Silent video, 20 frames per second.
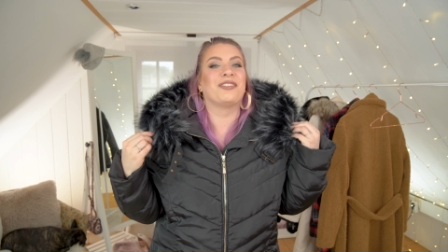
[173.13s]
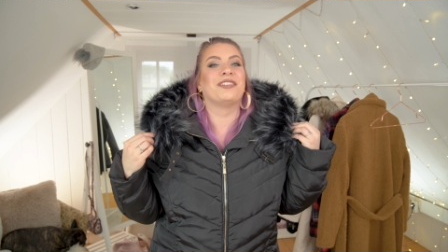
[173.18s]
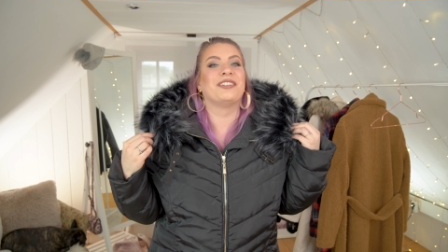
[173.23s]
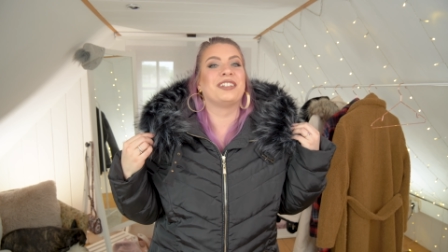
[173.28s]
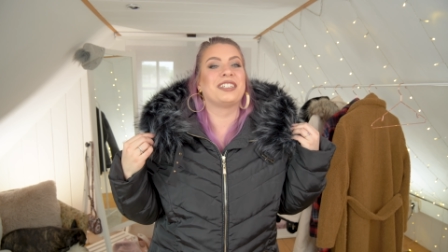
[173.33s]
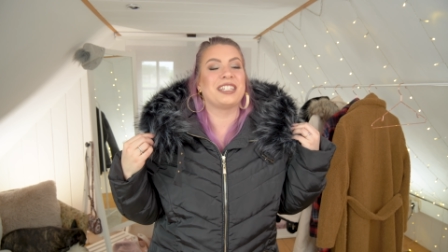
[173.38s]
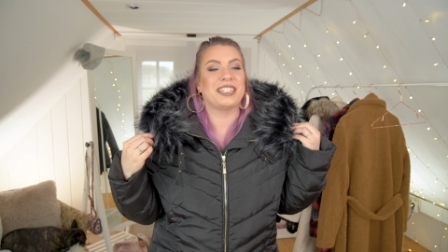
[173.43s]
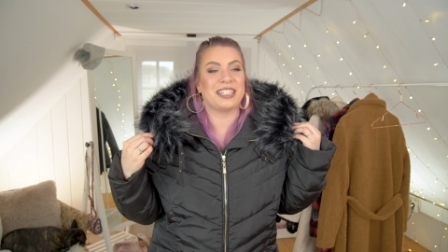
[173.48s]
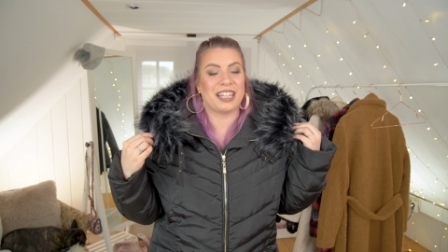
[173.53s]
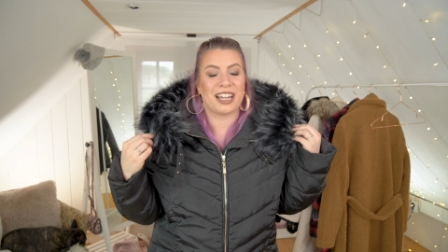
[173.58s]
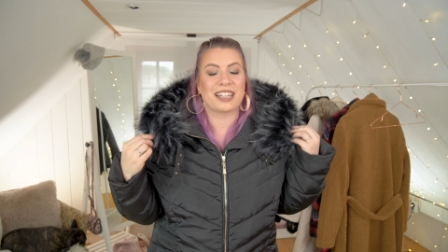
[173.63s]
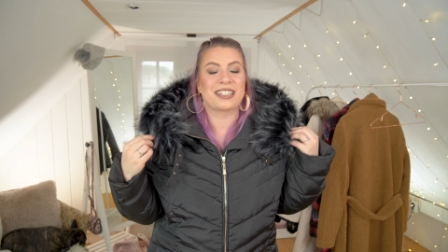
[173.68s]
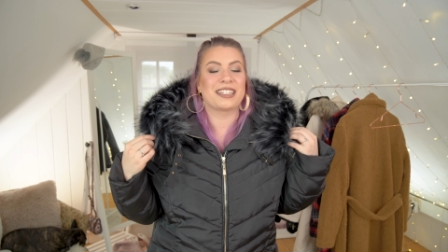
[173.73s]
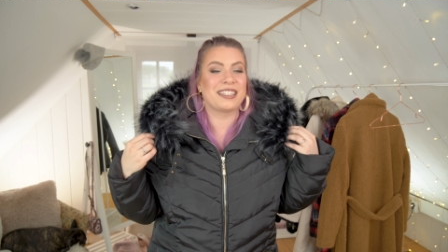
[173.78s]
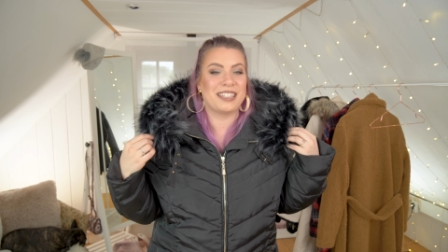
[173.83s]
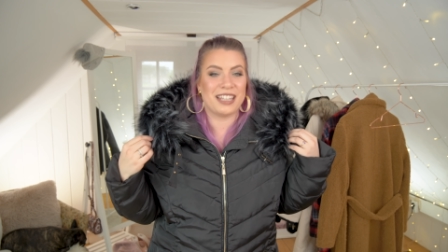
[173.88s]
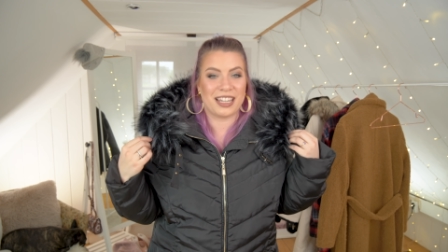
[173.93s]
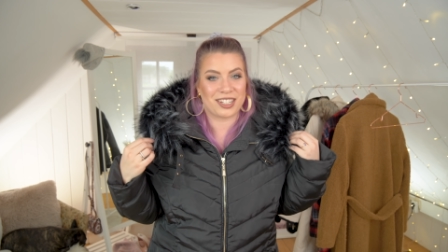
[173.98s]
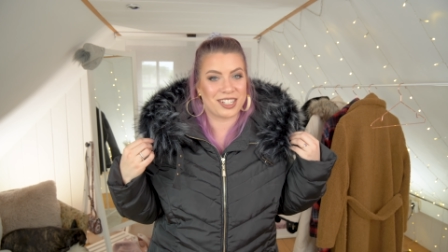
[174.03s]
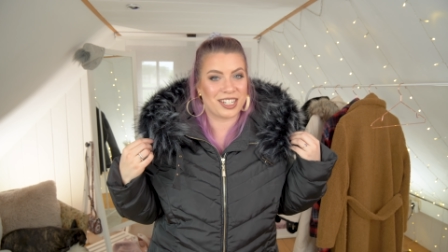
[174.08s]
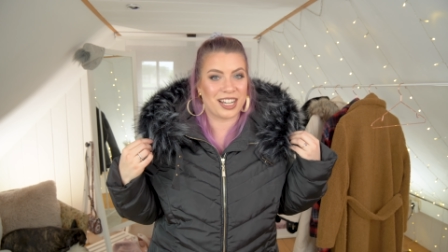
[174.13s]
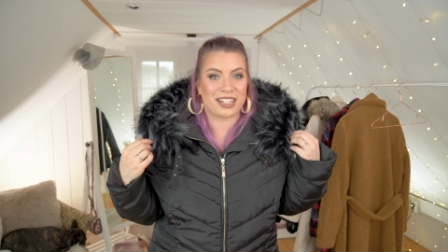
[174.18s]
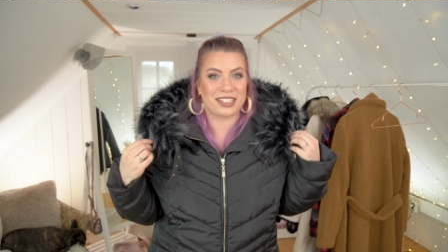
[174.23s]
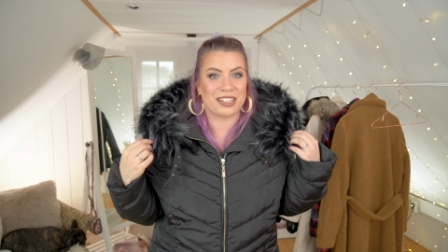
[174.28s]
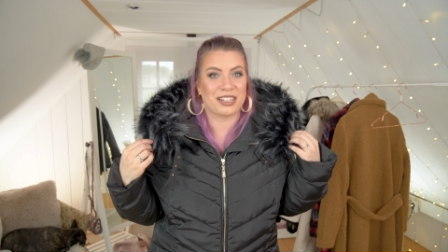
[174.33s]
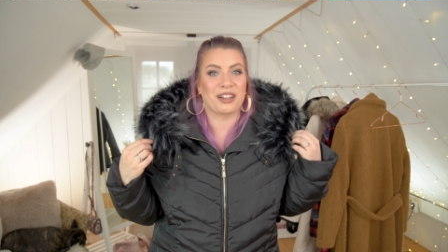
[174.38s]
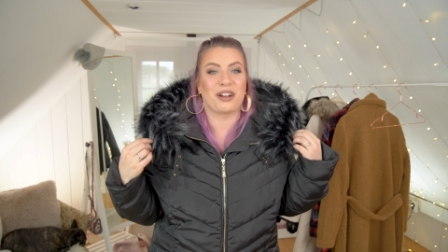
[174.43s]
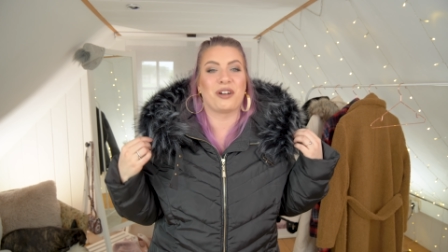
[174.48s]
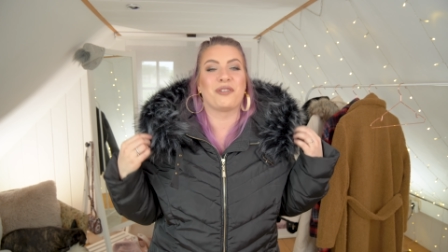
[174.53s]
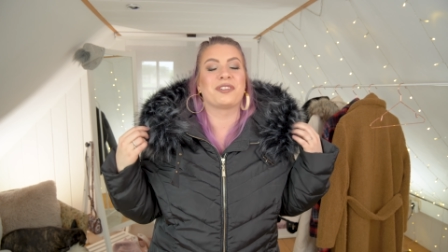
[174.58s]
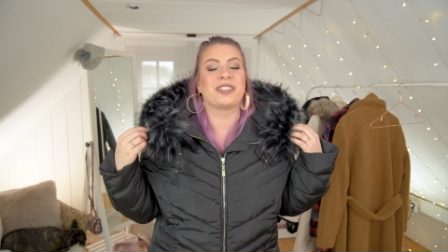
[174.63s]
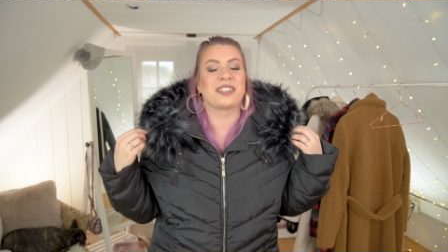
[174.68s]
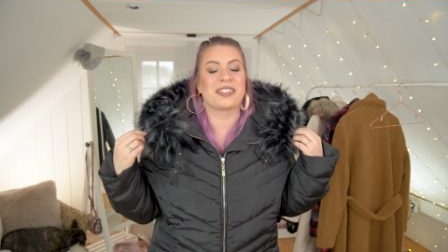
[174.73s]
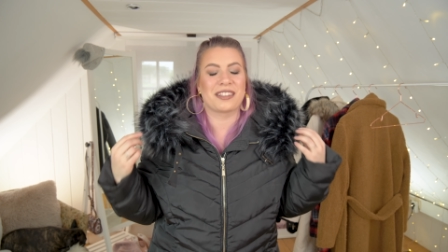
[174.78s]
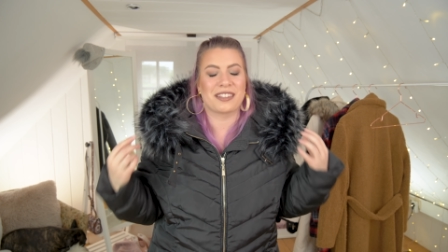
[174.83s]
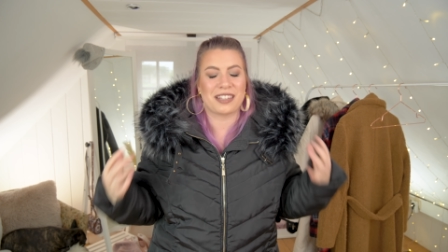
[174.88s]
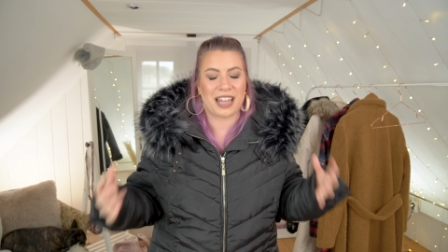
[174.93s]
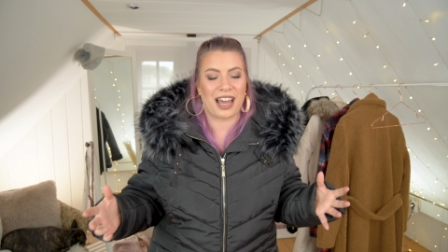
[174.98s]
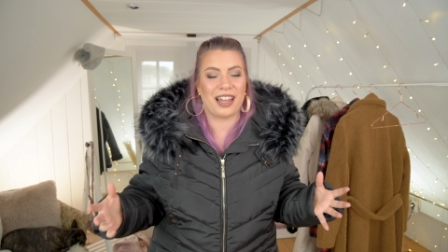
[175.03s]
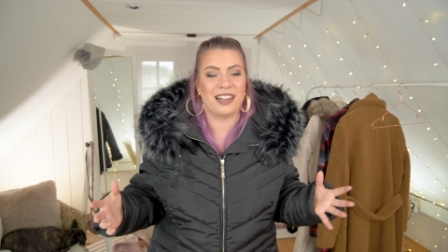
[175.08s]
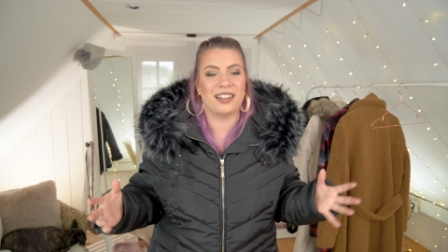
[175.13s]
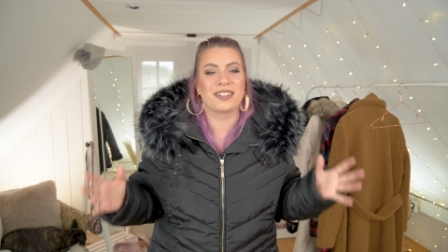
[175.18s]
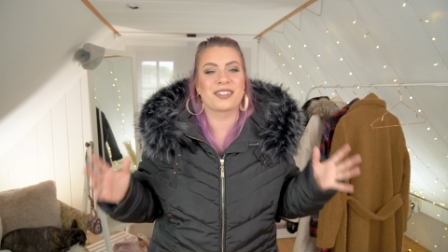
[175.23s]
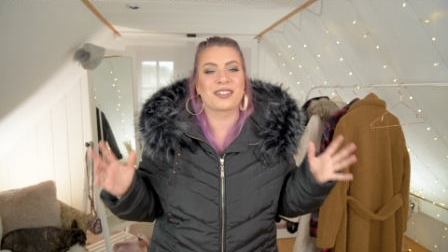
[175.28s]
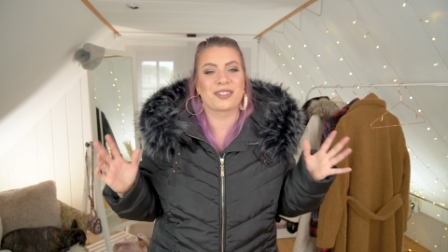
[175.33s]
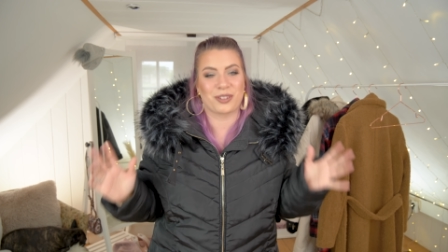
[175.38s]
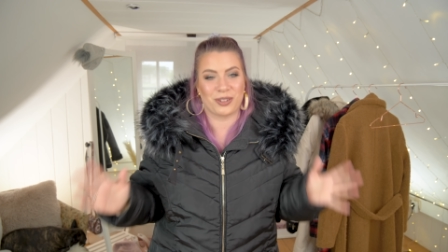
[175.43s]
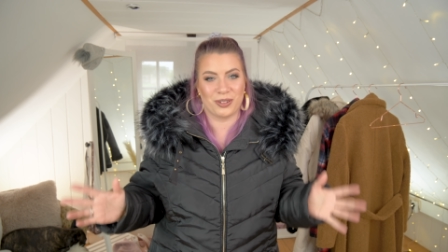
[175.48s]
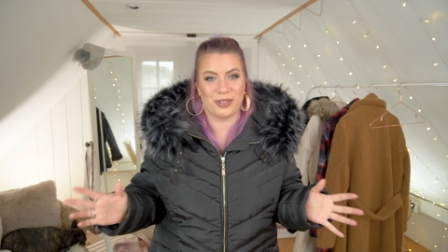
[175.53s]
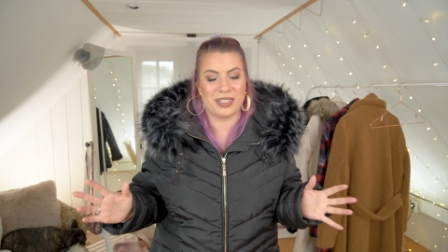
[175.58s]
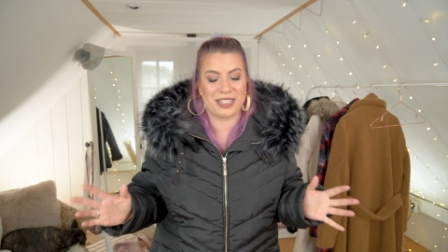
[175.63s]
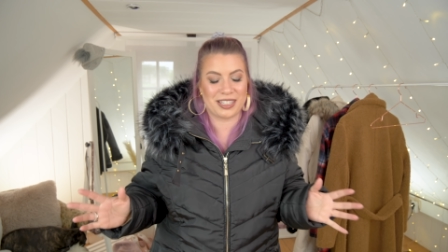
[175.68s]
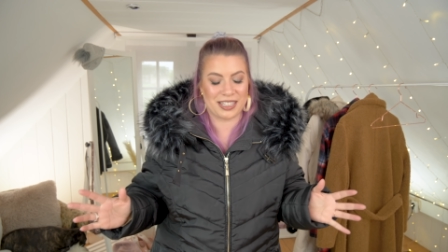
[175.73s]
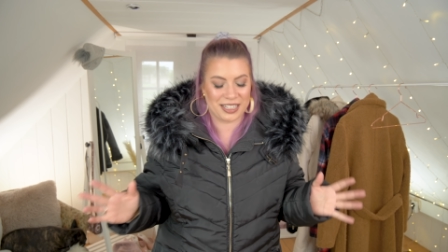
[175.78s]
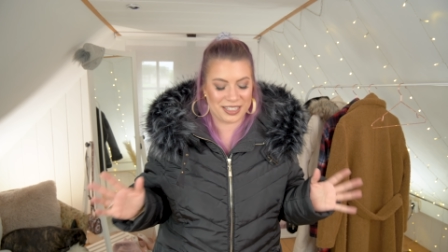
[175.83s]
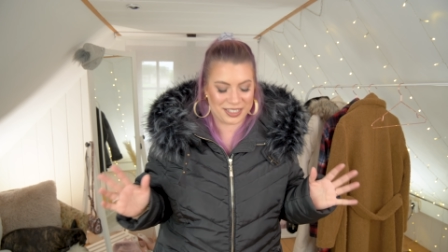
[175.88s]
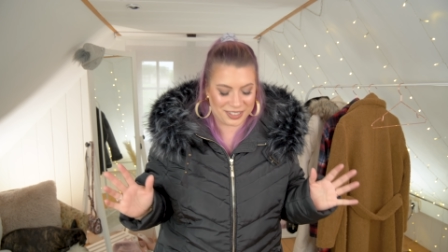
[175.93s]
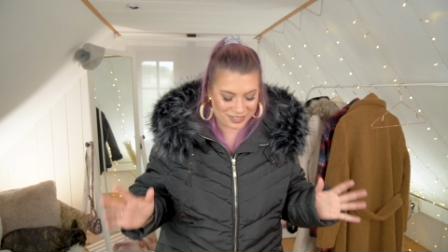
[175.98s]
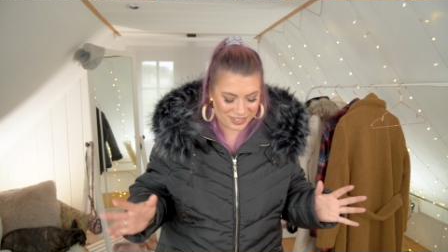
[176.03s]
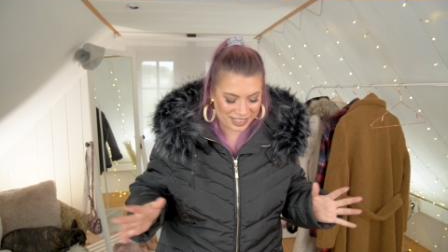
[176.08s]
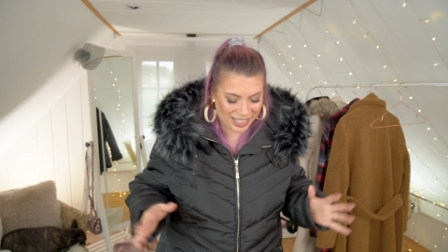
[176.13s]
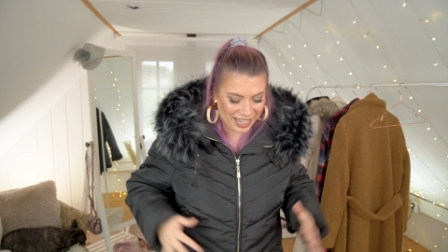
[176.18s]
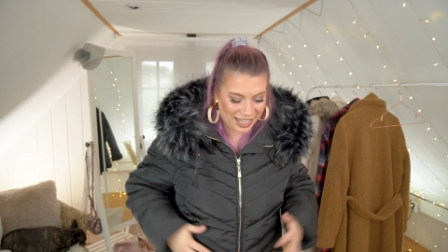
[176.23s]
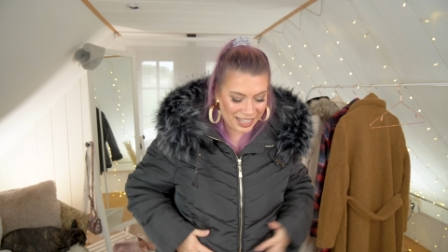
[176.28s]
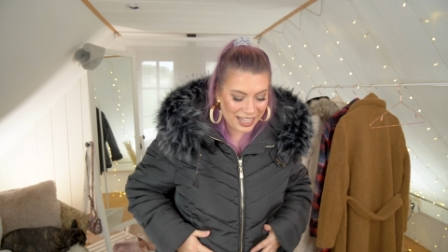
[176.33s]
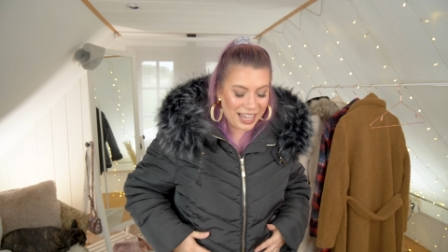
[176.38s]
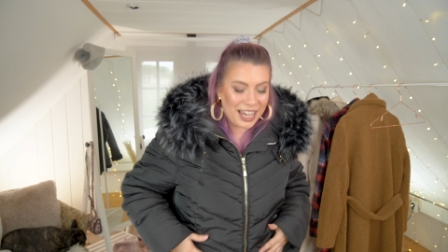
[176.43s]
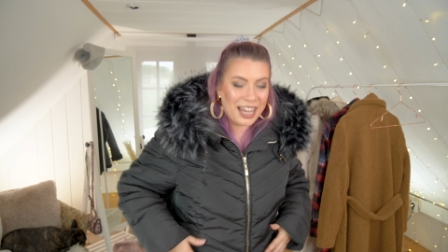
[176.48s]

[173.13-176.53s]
Und ich achte sehr stark darauf, das ist alles künstlich, okay?